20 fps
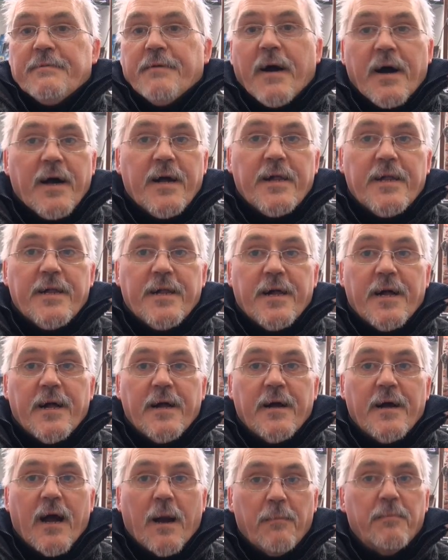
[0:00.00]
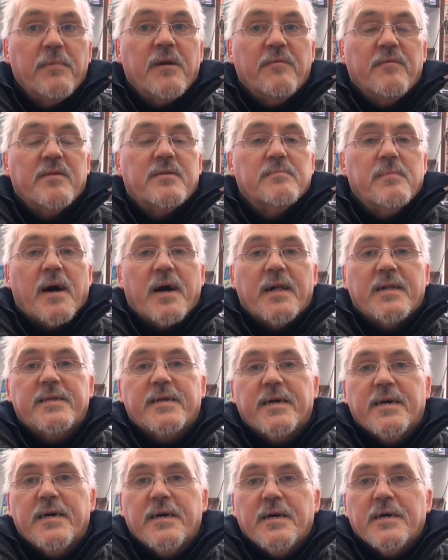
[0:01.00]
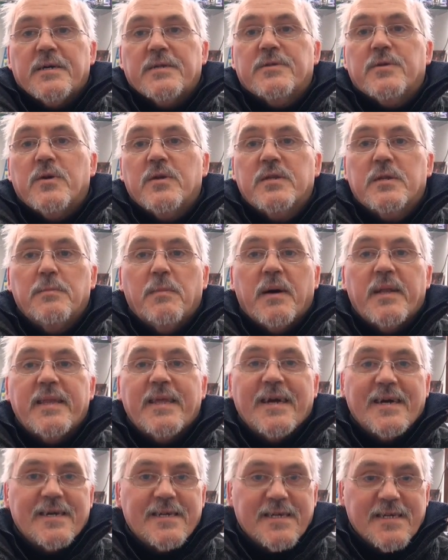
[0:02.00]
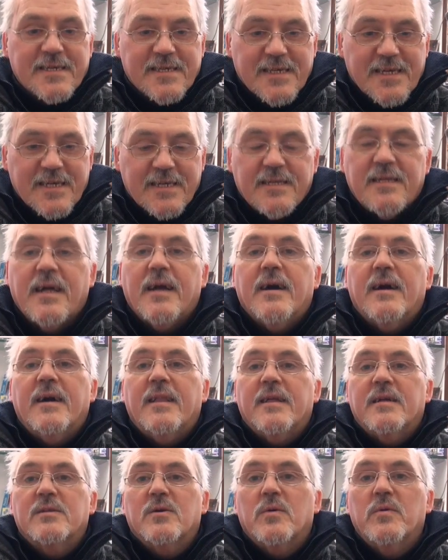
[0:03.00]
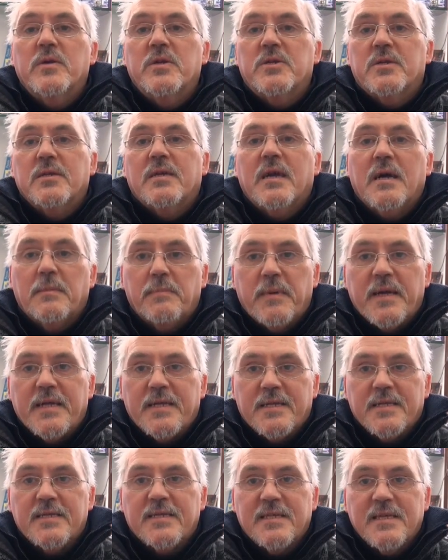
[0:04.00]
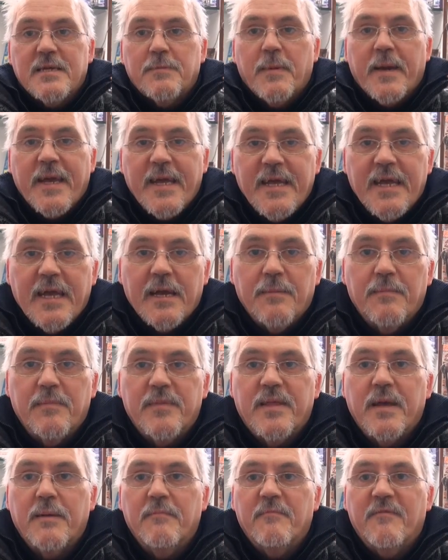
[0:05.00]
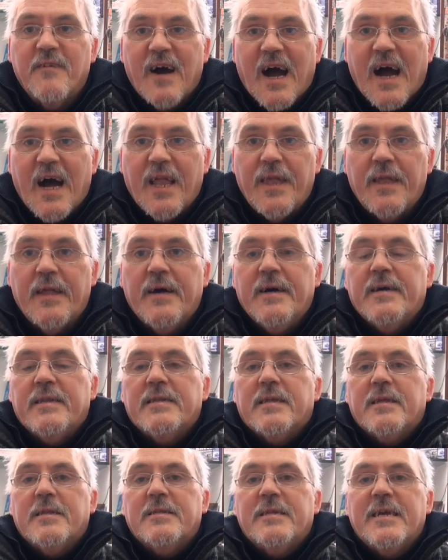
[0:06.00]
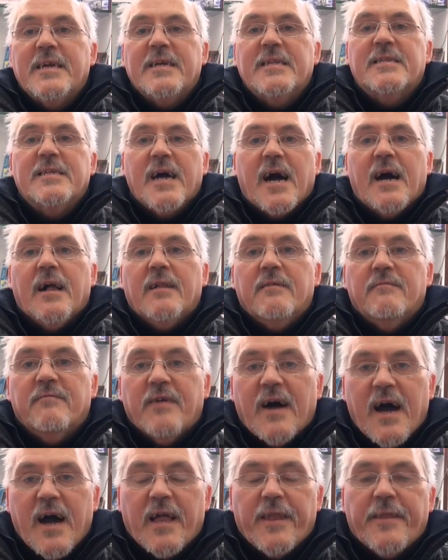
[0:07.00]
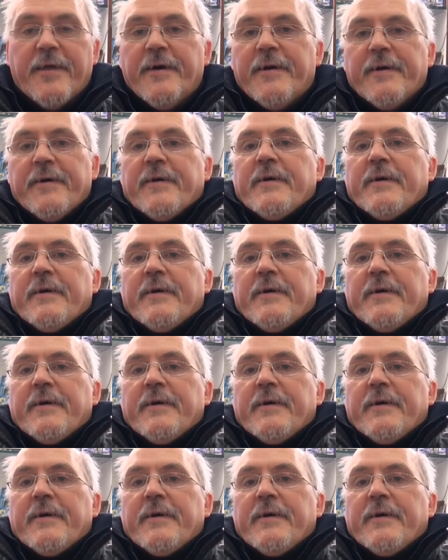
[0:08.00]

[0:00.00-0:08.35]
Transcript: weil ab einem gewissen Alter sollte man ja sich der elektronischen Diabetes nicht mehr hingeben, dem Wahn, den digitalen Wahn,